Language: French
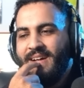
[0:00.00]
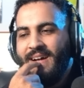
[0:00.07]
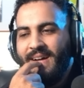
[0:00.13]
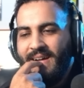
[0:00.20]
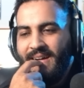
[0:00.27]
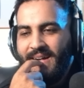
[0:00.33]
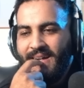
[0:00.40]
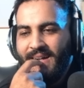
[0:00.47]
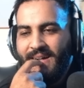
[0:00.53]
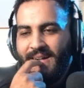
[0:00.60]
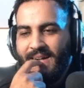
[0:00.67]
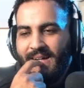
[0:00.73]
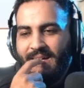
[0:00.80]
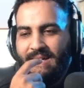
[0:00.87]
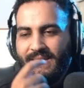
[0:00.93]

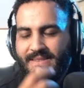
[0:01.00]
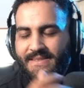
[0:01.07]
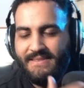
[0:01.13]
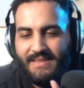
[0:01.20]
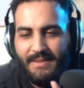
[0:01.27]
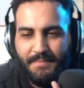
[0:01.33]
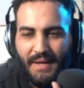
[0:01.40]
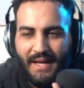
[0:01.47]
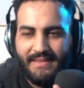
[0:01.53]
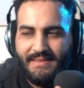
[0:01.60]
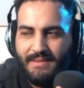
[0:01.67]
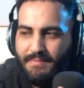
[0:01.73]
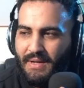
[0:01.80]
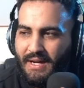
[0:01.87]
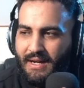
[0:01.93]
Euh, c'est pas,
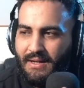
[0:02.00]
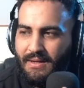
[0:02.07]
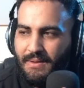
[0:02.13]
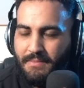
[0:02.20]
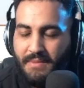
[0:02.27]
c'est pas,